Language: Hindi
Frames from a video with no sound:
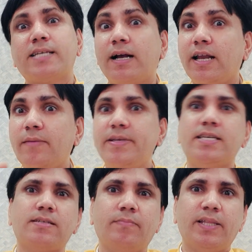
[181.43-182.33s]
गरीबी
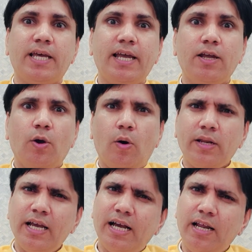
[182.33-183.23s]
से संबंध है और
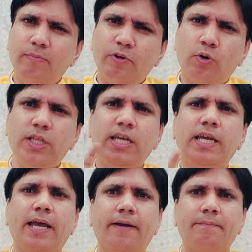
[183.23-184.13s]
ये गरीब विरोधी
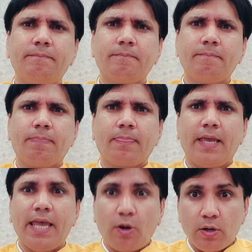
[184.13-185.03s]
ही है
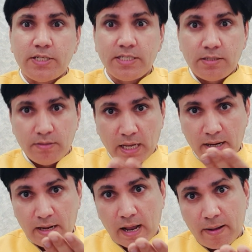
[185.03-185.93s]
एक और चीज़
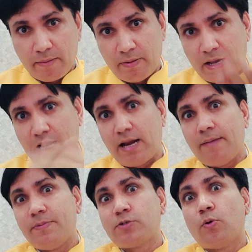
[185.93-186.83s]
अगर अगर
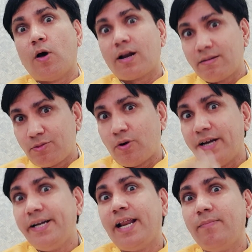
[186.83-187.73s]
आप इसको और थोड़ा
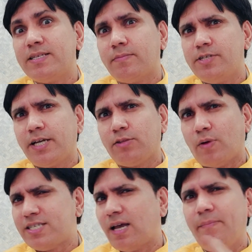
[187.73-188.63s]
डिटेल में समझेंगे तो
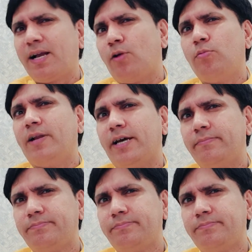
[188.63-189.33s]
असम में कानून बना